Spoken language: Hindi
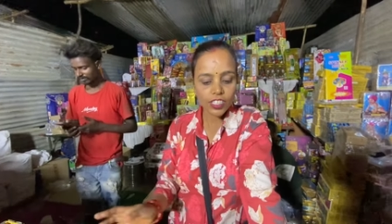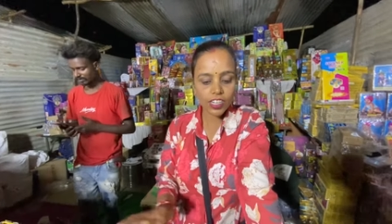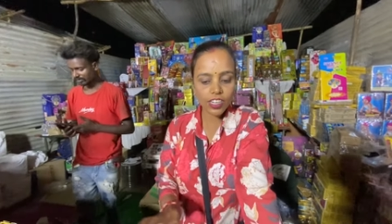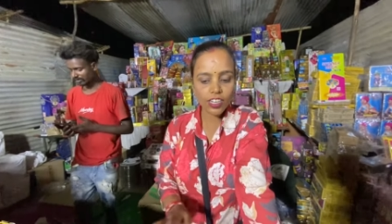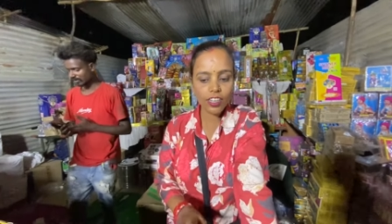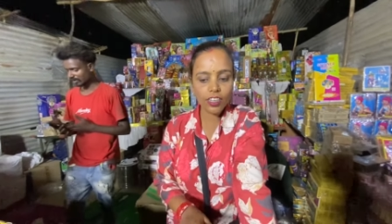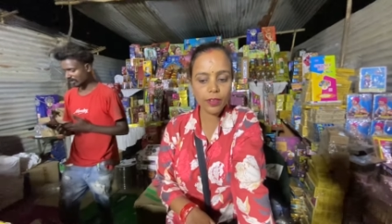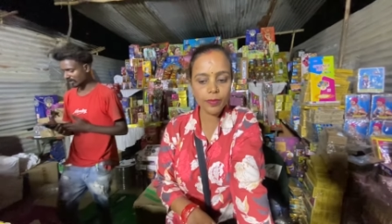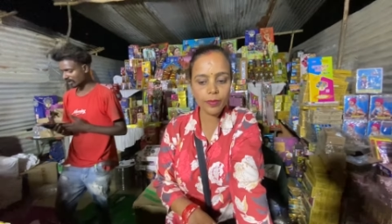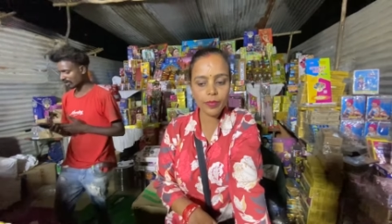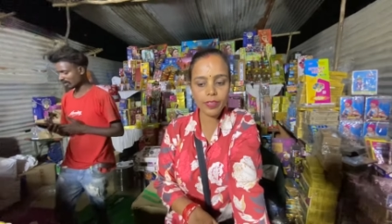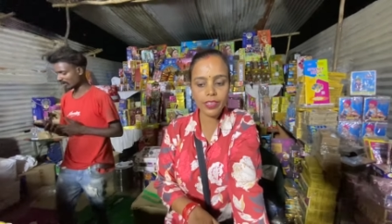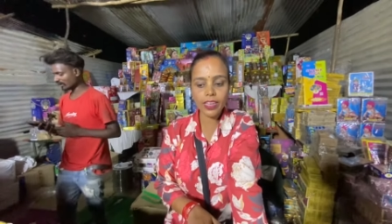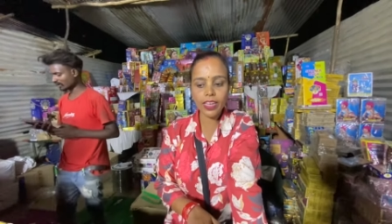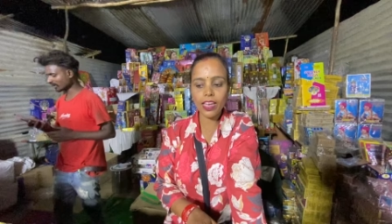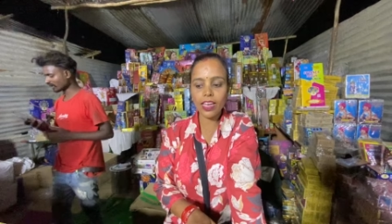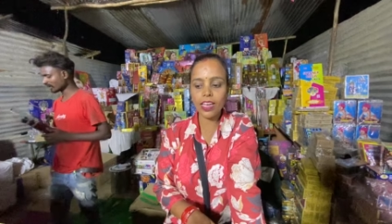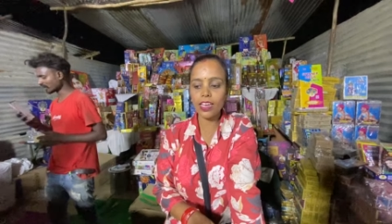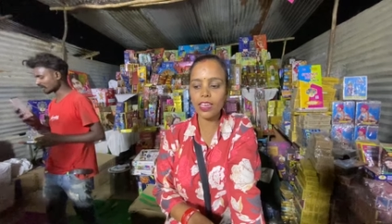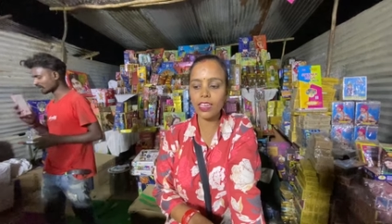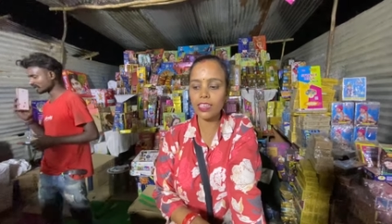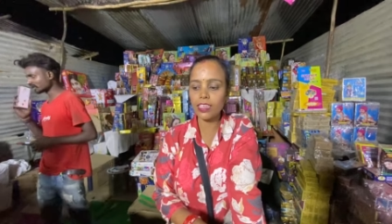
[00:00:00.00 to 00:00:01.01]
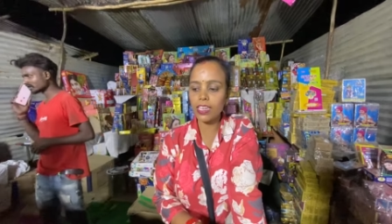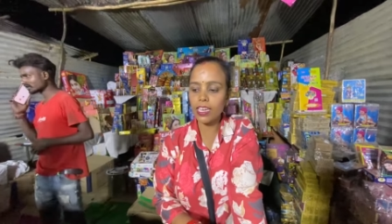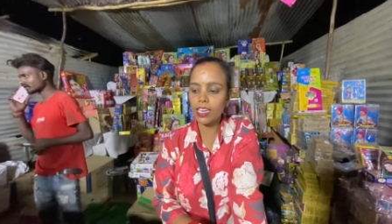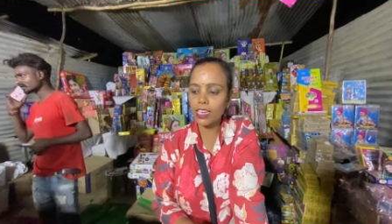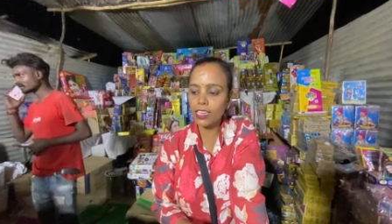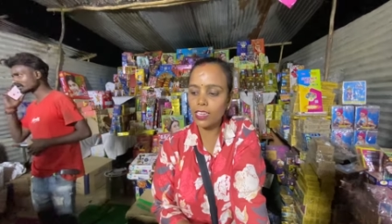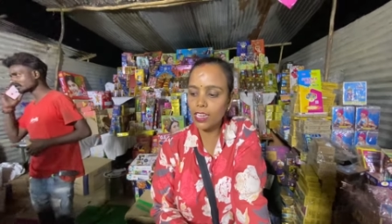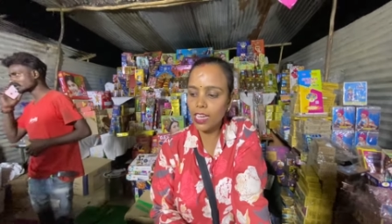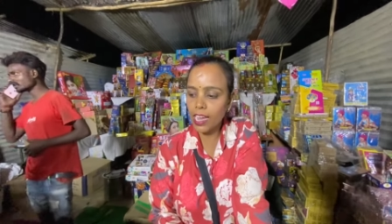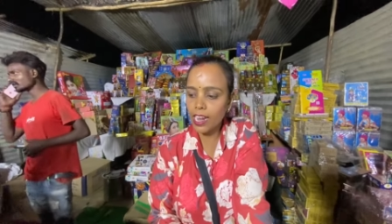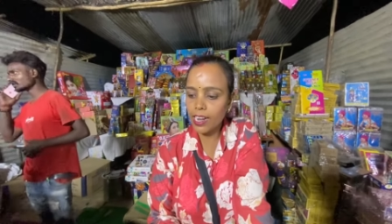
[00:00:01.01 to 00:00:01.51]
चक्कर भी
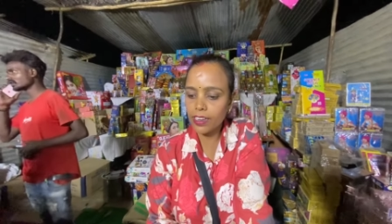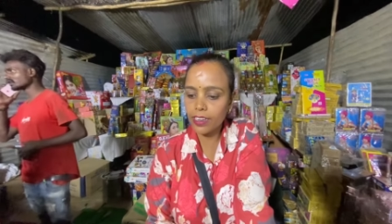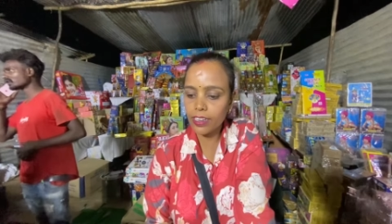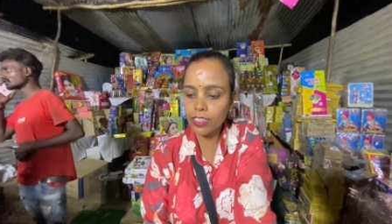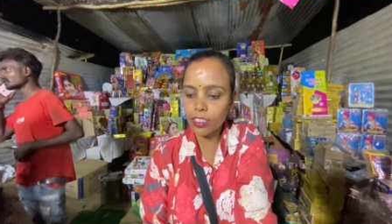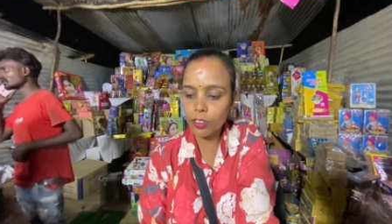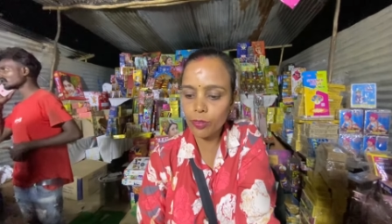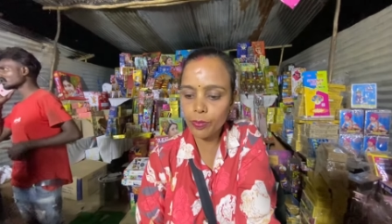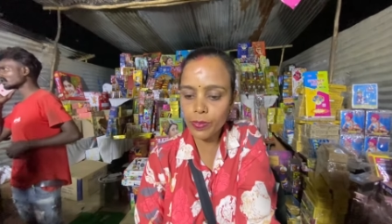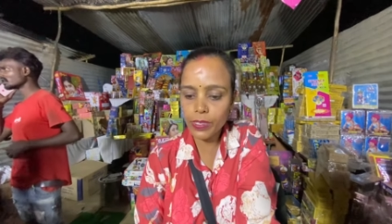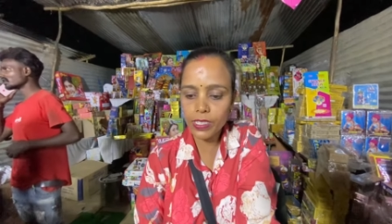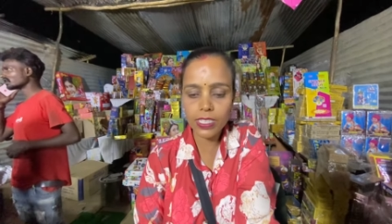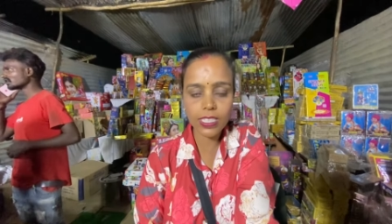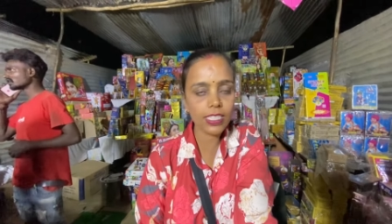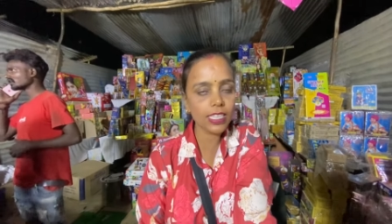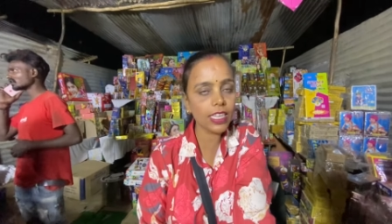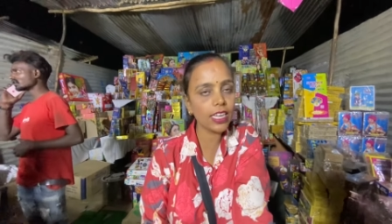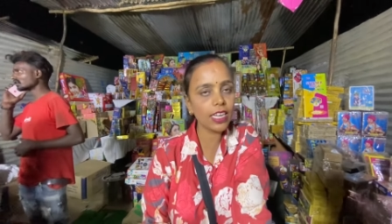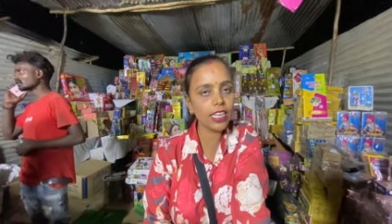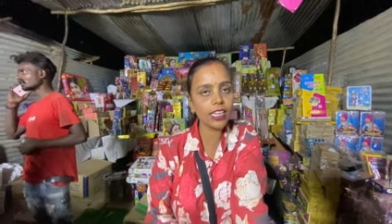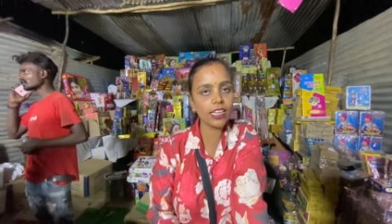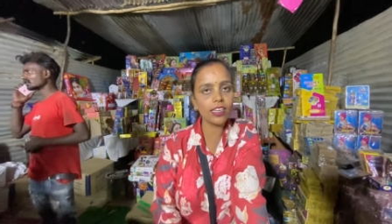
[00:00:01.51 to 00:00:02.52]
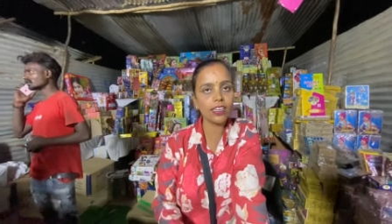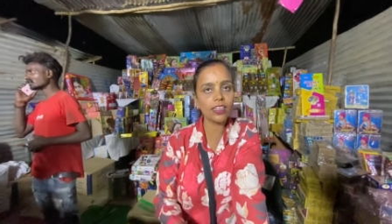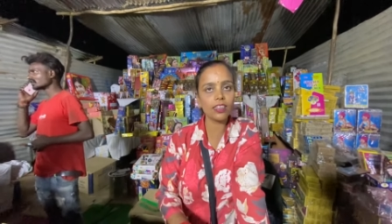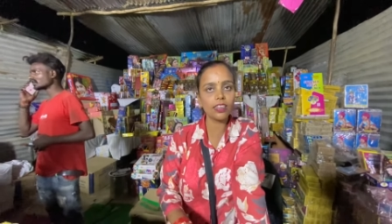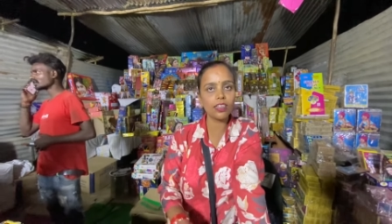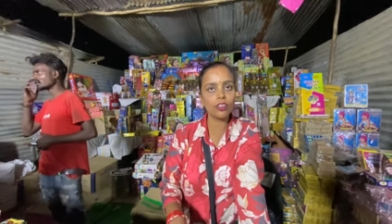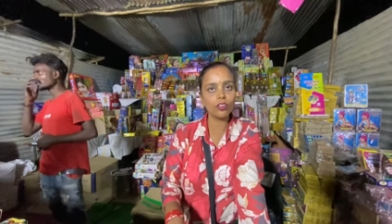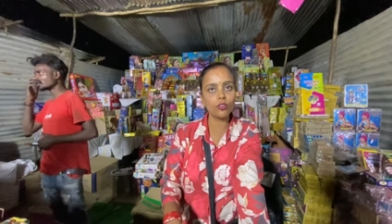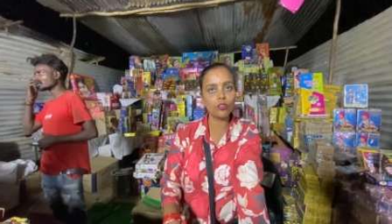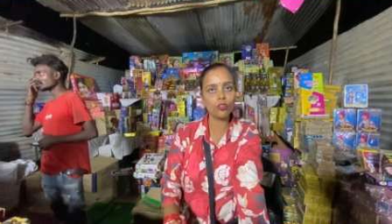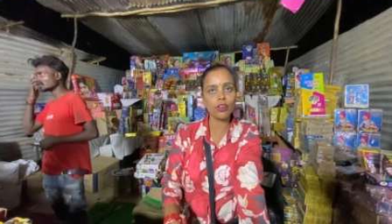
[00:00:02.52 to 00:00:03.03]
हंड्रेड रुपीज से लेकर के
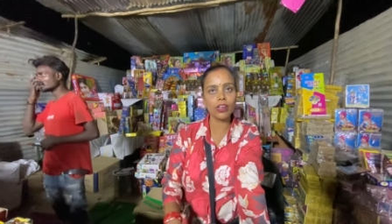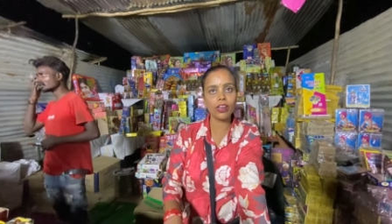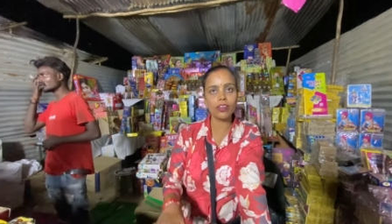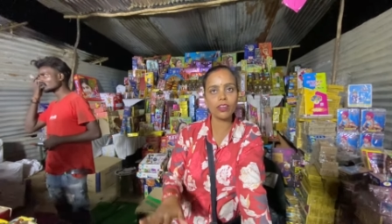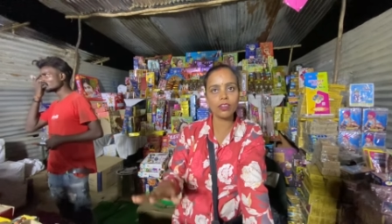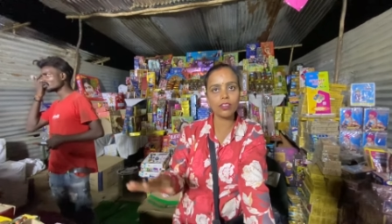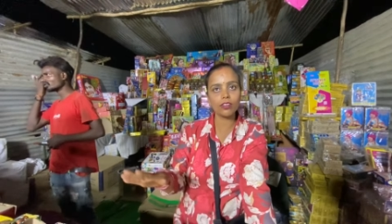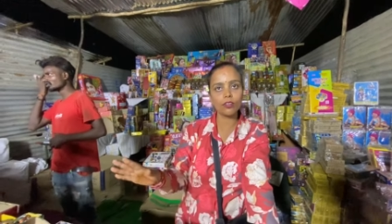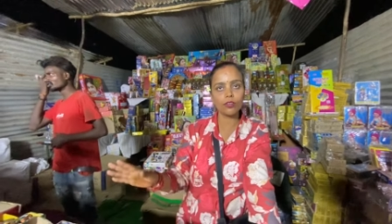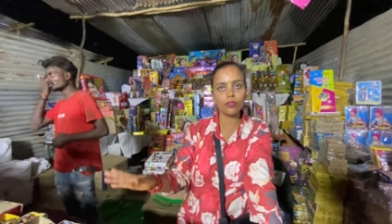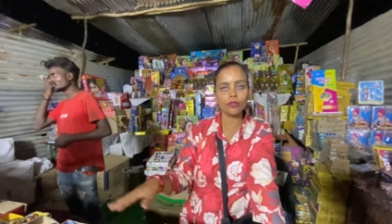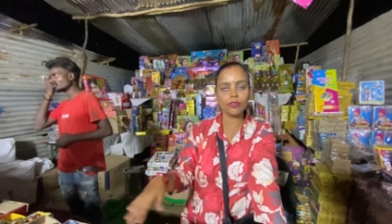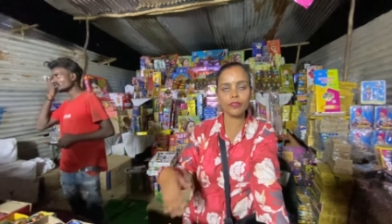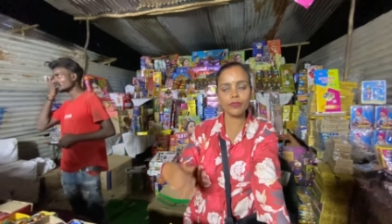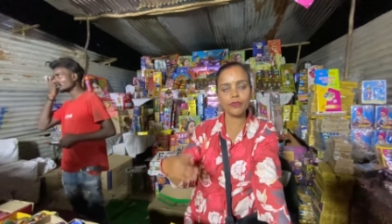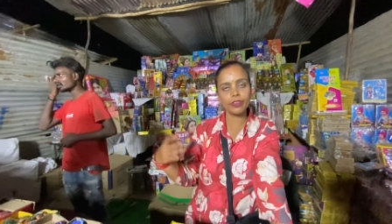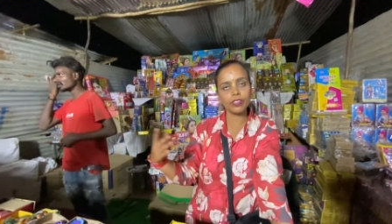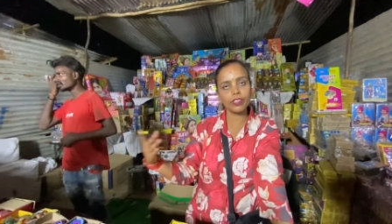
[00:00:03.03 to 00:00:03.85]
टू हंड्रेड